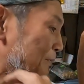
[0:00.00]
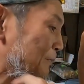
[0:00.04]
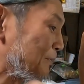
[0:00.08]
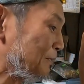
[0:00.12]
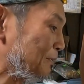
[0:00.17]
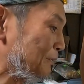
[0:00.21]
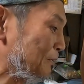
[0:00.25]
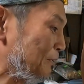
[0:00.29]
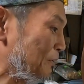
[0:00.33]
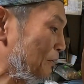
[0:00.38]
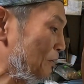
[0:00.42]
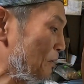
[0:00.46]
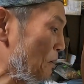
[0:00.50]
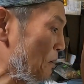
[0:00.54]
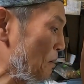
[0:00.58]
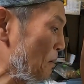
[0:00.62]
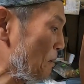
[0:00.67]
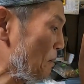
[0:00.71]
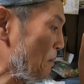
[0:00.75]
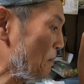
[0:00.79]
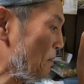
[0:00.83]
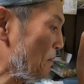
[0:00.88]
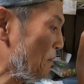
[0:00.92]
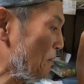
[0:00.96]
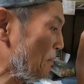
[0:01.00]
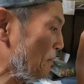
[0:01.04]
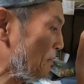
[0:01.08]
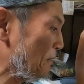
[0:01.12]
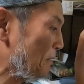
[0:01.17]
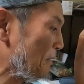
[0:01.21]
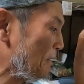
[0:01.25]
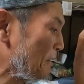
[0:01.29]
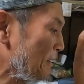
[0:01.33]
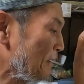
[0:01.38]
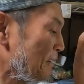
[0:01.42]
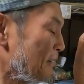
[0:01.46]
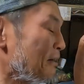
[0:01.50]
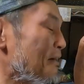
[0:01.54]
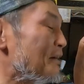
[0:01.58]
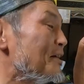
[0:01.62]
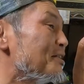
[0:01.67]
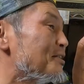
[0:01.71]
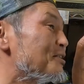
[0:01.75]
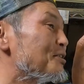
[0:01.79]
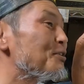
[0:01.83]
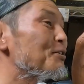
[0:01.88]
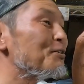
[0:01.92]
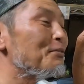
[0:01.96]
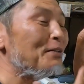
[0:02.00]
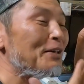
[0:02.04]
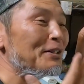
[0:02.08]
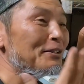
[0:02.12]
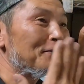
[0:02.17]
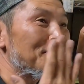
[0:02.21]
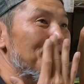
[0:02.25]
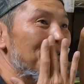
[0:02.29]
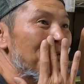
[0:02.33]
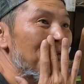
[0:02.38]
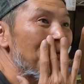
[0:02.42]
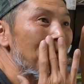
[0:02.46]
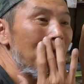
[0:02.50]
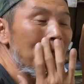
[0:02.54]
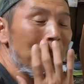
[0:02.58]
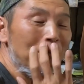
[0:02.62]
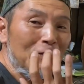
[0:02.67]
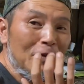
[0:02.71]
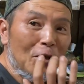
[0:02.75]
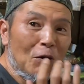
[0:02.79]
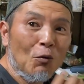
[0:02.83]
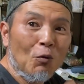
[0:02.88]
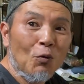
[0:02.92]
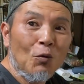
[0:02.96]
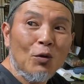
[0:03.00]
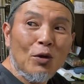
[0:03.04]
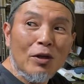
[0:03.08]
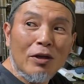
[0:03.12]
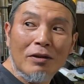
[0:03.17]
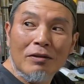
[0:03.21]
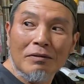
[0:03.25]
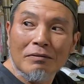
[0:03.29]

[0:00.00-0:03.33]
振っつってえちょっと待って俺、